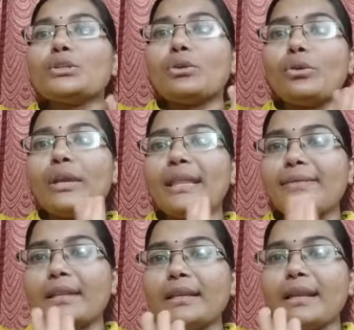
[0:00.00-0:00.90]
ஸோ
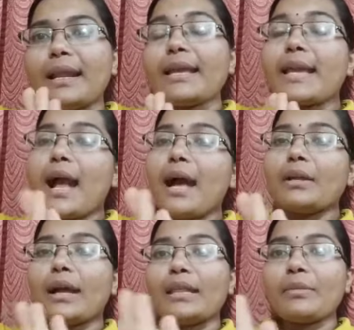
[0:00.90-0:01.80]
இது வந்து என்னென்னா
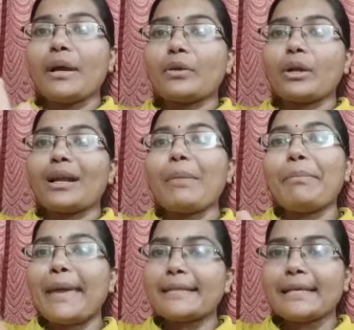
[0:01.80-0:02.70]
யாருக்கு அதிகமாக இருக்கும்னாக்கா
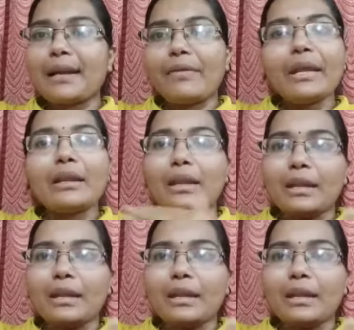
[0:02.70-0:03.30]
பேசிக்காகவே